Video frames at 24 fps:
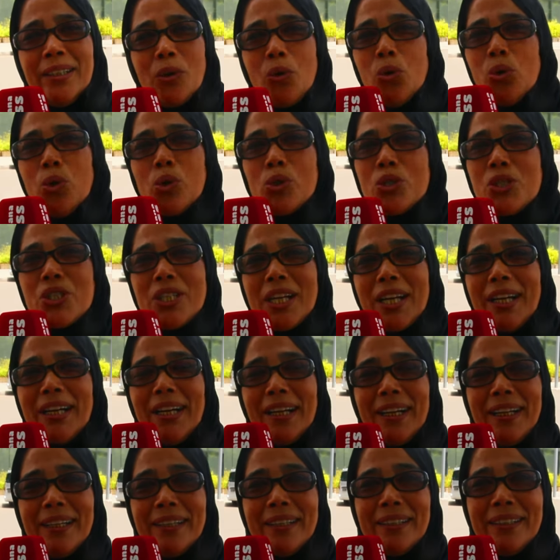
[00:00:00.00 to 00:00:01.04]
كله
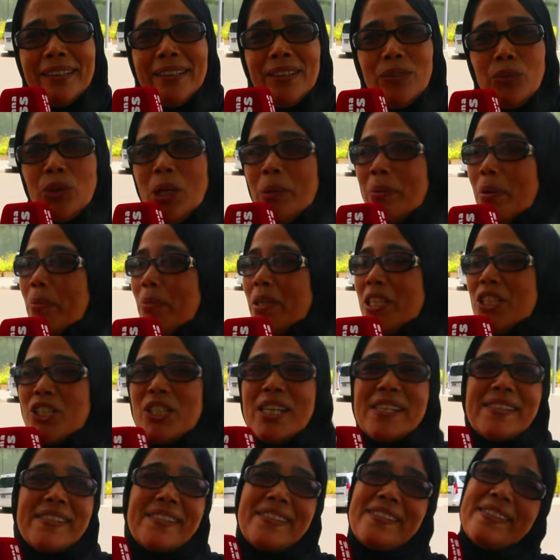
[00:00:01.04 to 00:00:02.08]
تشقق دابا ملي
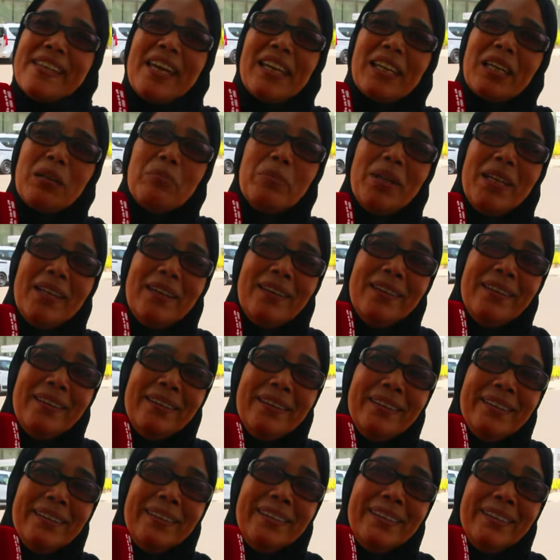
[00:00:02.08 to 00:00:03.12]
جا الزنزال كمل
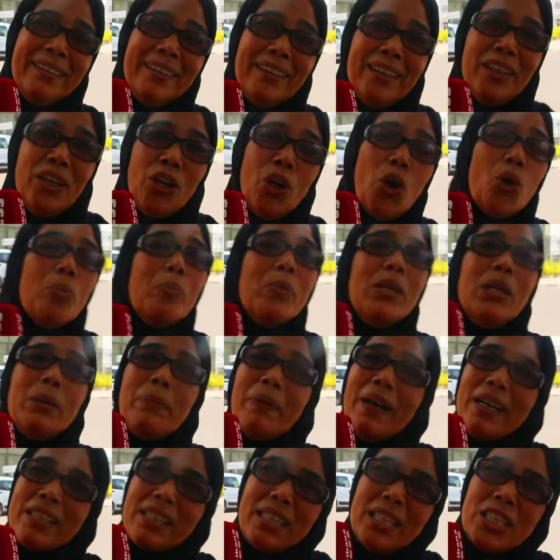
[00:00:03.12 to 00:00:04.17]
وملي
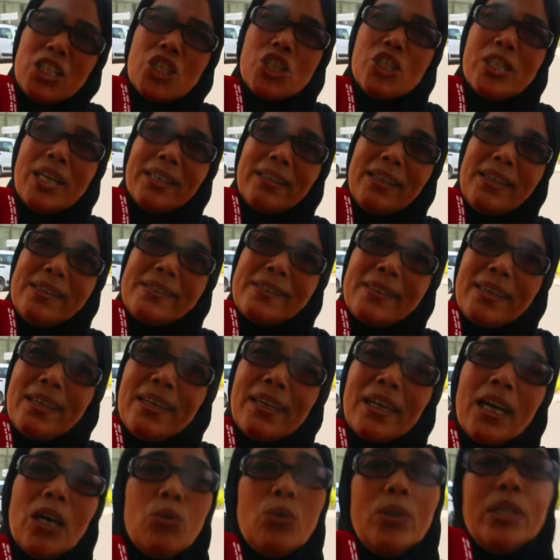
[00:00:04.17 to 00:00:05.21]
بغات اللجنه
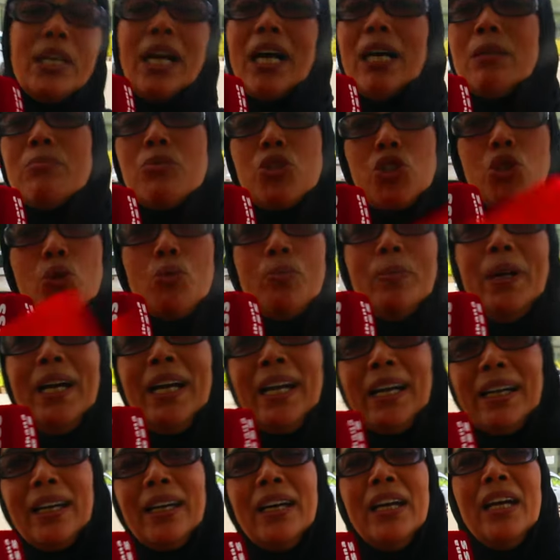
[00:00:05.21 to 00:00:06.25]
تحصي قالوا لي غنمشيو
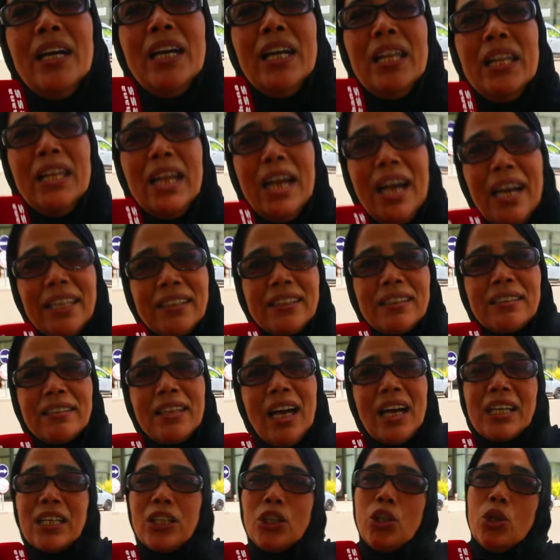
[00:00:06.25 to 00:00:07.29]
معاك لهاد
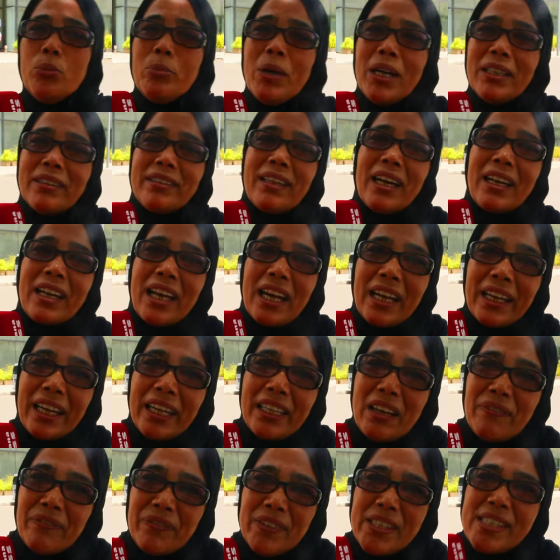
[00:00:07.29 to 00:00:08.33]
الدار قلت لهم هاد الدار راه
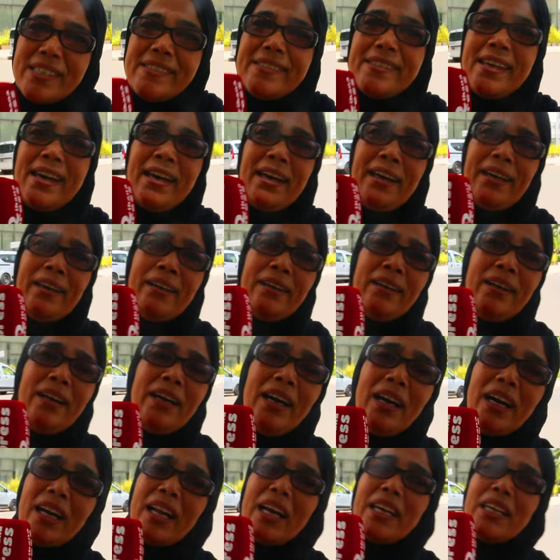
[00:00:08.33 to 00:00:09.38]
كاينه في نزاع
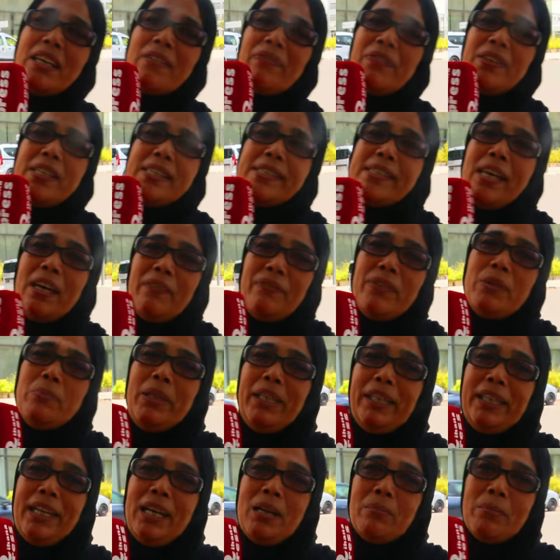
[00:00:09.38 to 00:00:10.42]
راه هي في نزاع في
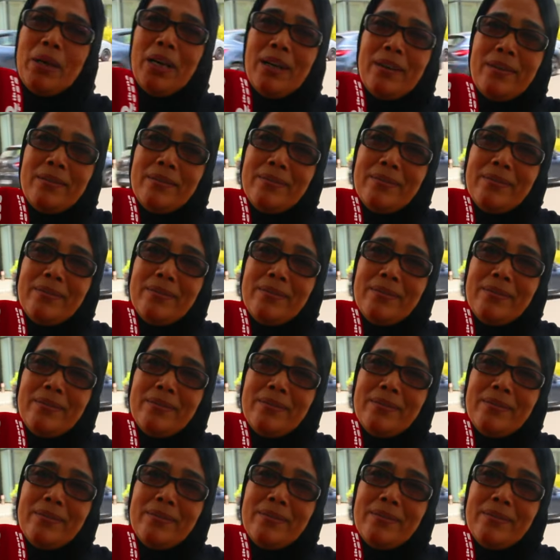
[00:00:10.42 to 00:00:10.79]
المحكمه